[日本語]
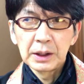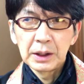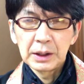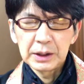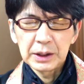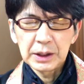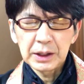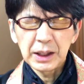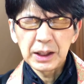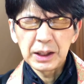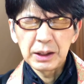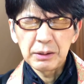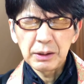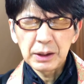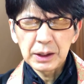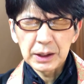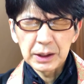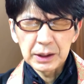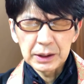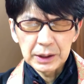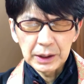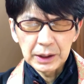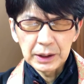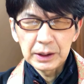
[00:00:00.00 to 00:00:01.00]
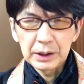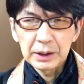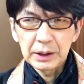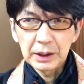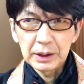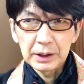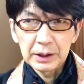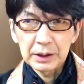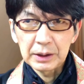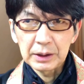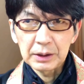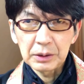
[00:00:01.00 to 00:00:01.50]
2回に分けて、
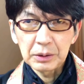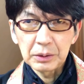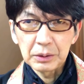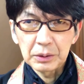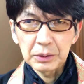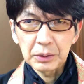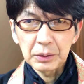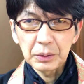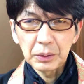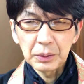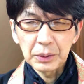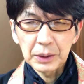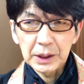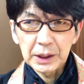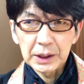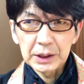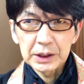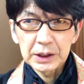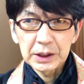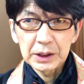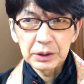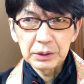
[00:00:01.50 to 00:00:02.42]
えー、こう公開し